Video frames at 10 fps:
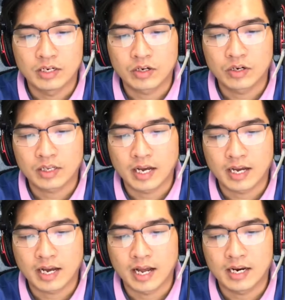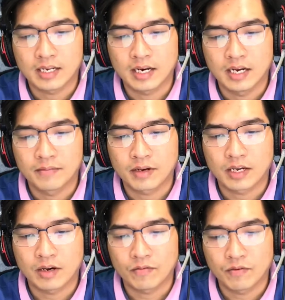Thế nhưng trời chẳng chịu
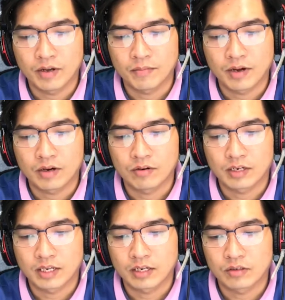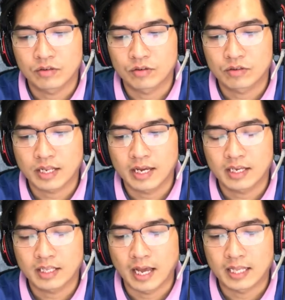lòng người, học hành dòng dã mấy
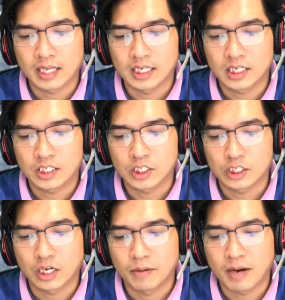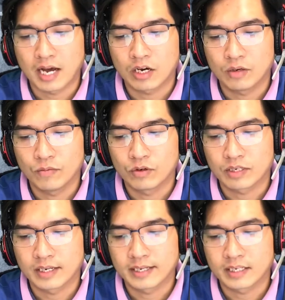năm nhưng đến khi ra
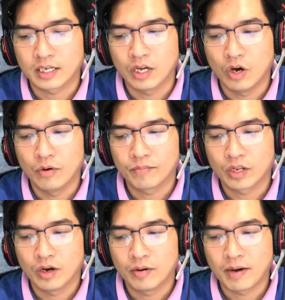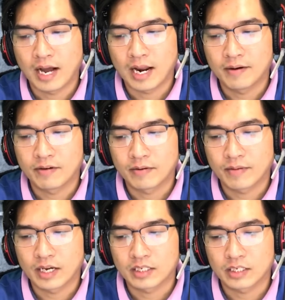trường Bảo vẫn không xin được việc ngoài
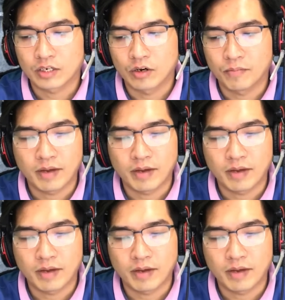thành phố.